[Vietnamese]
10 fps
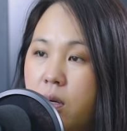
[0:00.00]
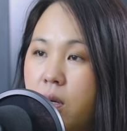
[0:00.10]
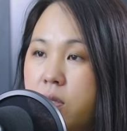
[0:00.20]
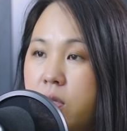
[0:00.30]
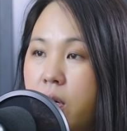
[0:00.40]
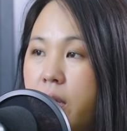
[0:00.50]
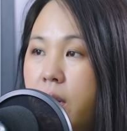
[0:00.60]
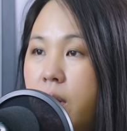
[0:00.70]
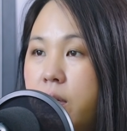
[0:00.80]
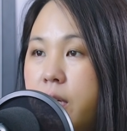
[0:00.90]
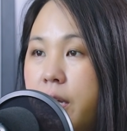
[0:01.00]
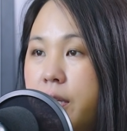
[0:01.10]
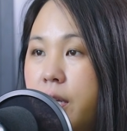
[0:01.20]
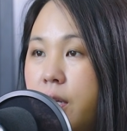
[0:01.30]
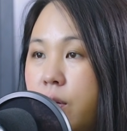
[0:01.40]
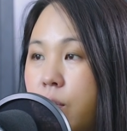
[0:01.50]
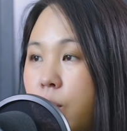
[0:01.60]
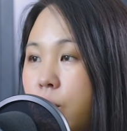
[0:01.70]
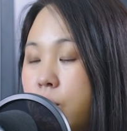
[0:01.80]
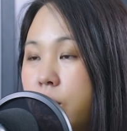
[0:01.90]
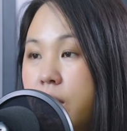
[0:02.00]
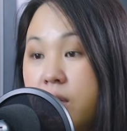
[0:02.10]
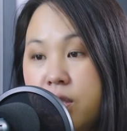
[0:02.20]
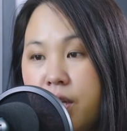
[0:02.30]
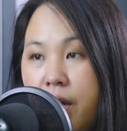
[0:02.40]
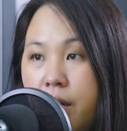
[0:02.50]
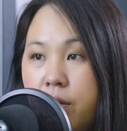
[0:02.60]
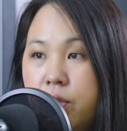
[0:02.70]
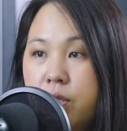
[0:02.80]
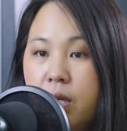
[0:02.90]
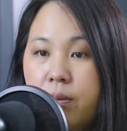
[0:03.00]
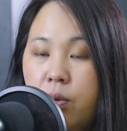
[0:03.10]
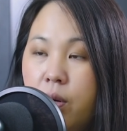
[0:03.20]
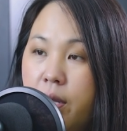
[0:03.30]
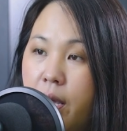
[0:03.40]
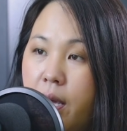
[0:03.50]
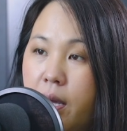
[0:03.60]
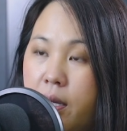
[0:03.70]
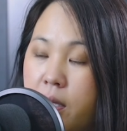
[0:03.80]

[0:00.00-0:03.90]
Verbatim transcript: lo cho ai Elon thay chế cù đồ năng sai lưỡi chỉ trăm mua đi à